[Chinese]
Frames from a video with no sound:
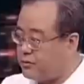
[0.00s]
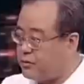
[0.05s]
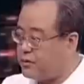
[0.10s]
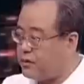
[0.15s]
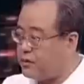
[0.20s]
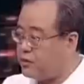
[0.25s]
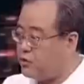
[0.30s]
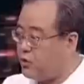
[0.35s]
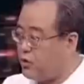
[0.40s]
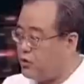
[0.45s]
就是
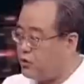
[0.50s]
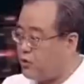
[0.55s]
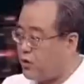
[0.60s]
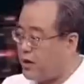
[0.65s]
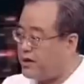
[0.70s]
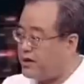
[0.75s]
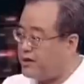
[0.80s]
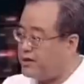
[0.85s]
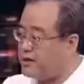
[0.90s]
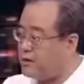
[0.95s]
说那宣
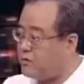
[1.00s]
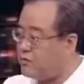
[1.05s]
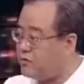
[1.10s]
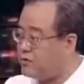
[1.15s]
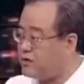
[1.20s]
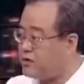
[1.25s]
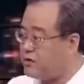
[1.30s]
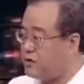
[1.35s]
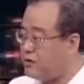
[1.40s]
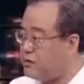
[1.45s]
传的那些
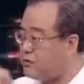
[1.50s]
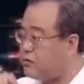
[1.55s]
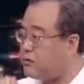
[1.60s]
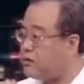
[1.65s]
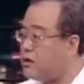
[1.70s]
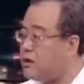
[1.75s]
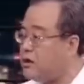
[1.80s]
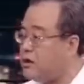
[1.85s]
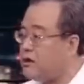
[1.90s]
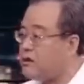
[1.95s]
五十几
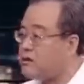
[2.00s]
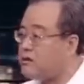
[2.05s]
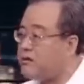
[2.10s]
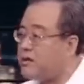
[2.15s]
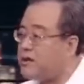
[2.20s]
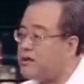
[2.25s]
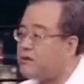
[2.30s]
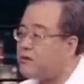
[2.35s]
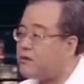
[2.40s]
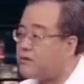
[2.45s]
种。
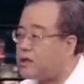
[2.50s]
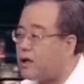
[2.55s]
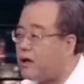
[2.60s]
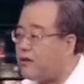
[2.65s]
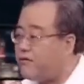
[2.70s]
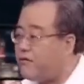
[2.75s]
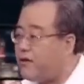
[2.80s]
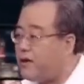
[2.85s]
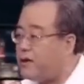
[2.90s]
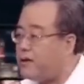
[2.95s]
所谓的这种
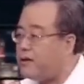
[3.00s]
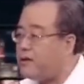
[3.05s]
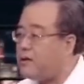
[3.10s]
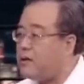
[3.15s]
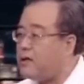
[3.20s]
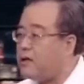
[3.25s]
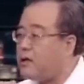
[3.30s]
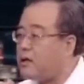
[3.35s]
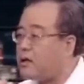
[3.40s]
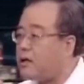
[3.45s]
成分，
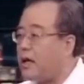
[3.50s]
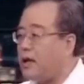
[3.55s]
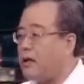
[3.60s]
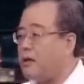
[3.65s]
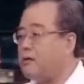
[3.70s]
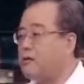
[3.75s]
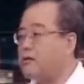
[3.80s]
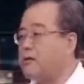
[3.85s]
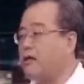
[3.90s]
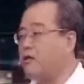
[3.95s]
对，
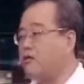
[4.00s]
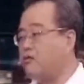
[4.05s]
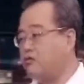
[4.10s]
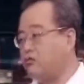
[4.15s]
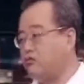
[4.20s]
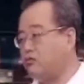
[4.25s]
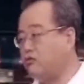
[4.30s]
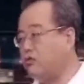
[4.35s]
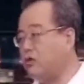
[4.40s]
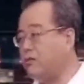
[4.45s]
给给
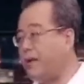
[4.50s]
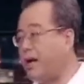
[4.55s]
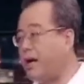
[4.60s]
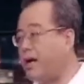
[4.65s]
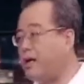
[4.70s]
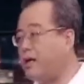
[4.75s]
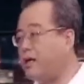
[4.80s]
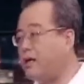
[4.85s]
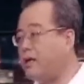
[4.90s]
唬住了嘛？